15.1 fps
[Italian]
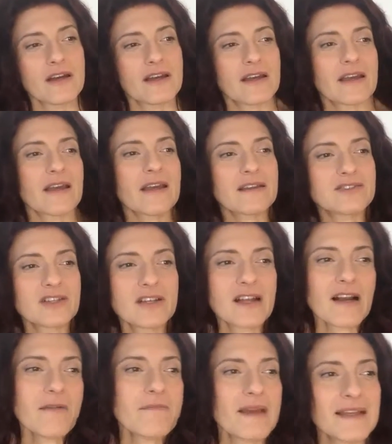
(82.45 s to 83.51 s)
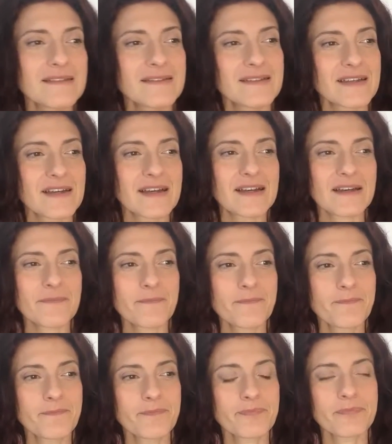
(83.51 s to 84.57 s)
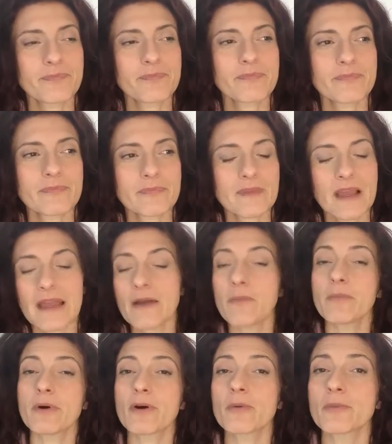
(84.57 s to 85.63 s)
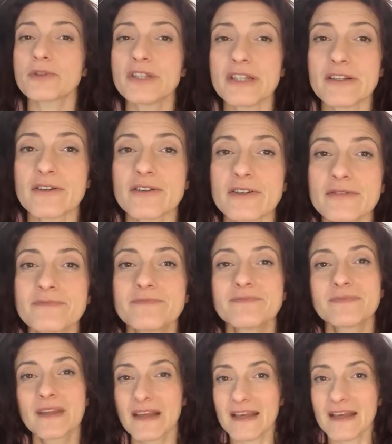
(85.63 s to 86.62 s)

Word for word: che generalmente è un po' comodino, no?